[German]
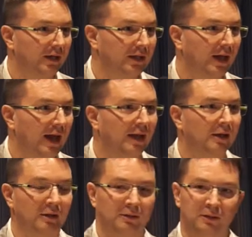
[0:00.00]
an ihre
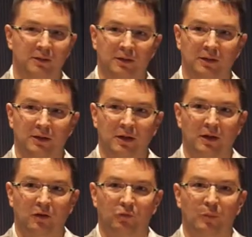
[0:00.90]
Enkel,
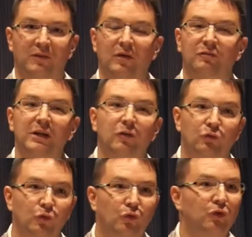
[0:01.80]
wo man sagt, wie das
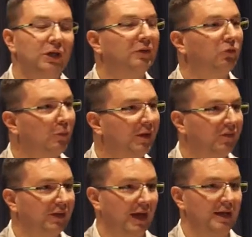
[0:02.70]
funktioniert, wo man
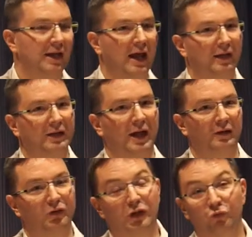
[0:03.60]
sich kennenlernen
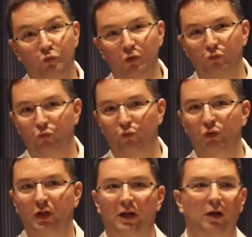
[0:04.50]
kann, wie das früher
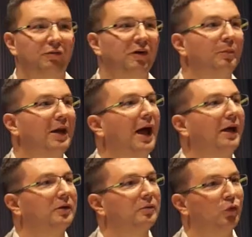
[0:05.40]
funktioniert hat, auf was man
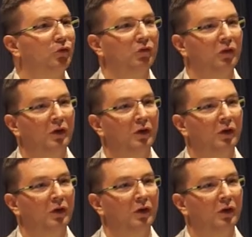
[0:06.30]
achten muss,